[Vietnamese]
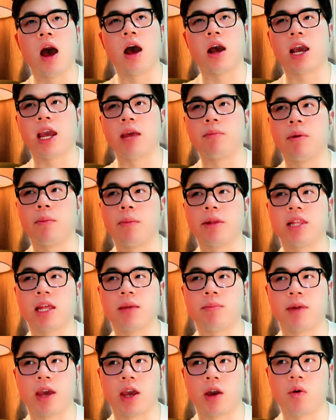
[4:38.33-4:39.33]
Khi mà mình
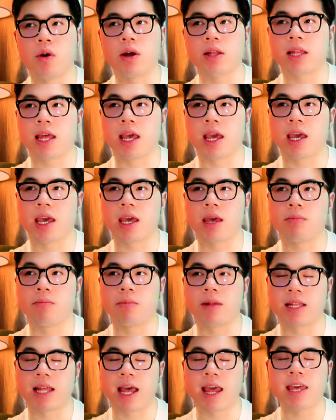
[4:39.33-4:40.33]
tìm hiểu thì
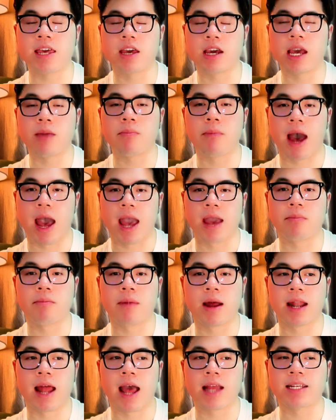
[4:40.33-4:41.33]
mình thấy những cái bạn
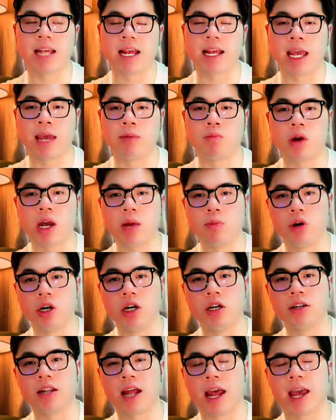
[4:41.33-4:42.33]
mà đã trải nghiệm một cái mùi
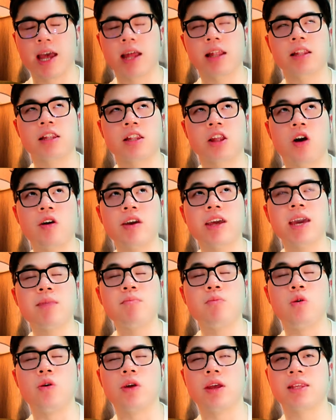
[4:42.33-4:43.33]
hương này nói cái
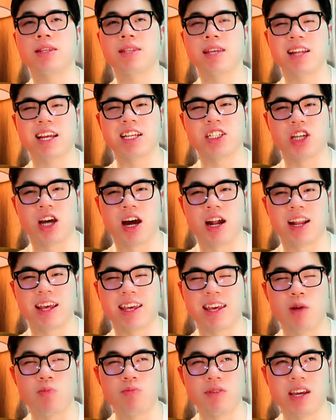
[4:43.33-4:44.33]
mùi Signature này
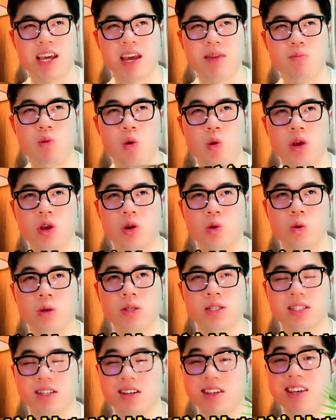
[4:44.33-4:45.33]
giống như cái mùi của
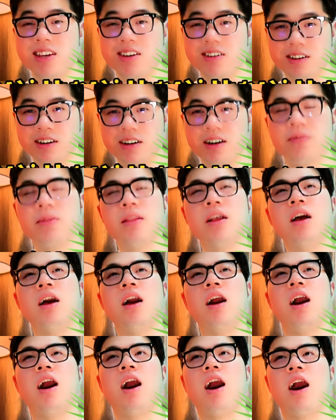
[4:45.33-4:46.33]
sữa dừa.
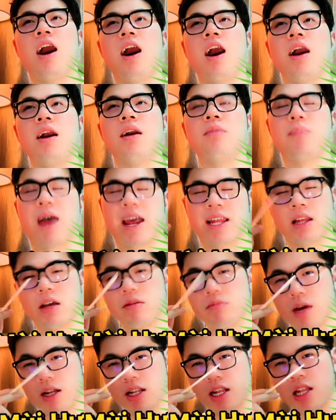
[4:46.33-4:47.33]
Bản
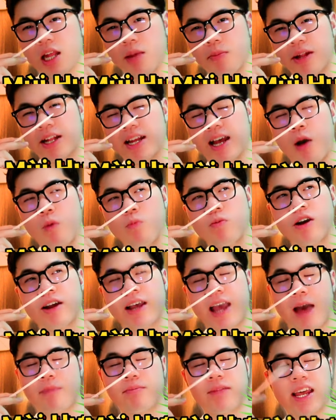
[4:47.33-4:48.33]
thân mình thì mình không có
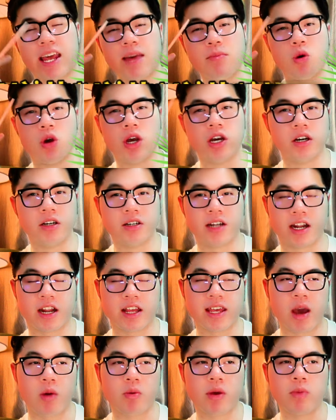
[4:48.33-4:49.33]
cảm thấy cái mùi hương này nó
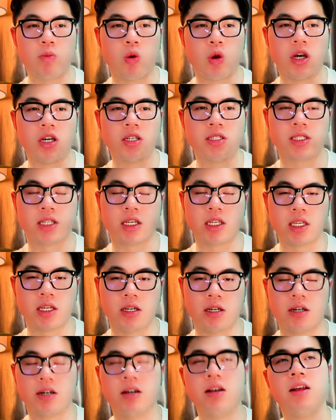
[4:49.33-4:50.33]
giống cái mùi hương sữa
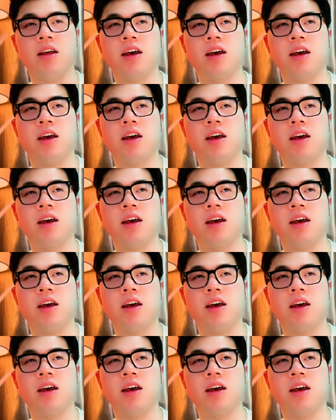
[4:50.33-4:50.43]
dừa.